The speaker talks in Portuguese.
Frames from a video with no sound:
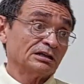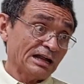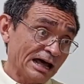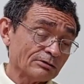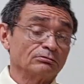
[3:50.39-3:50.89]

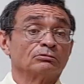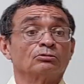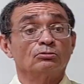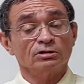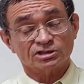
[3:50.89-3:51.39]
Claro,
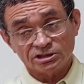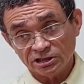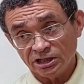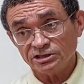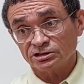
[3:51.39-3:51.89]

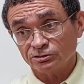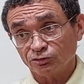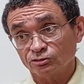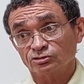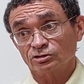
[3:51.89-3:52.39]
quociente
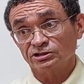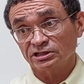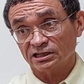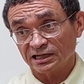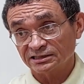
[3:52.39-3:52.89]
de
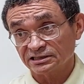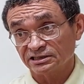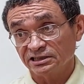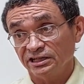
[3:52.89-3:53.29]
funções de classe